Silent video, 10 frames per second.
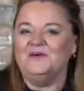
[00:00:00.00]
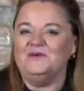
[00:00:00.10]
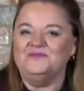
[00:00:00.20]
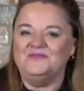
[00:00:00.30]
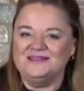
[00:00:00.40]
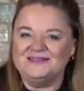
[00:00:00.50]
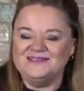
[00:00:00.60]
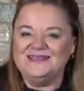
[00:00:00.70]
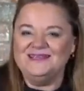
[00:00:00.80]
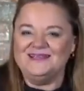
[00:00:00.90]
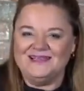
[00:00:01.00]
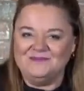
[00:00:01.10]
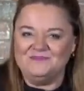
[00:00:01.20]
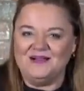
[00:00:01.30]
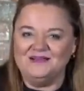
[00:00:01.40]
und was Sie
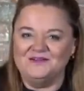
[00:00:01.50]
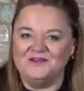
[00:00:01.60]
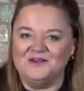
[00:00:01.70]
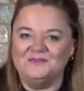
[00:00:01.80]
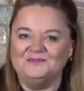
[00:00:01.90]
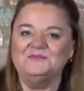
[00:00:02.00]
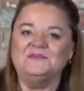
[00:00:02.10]
dagegen machen können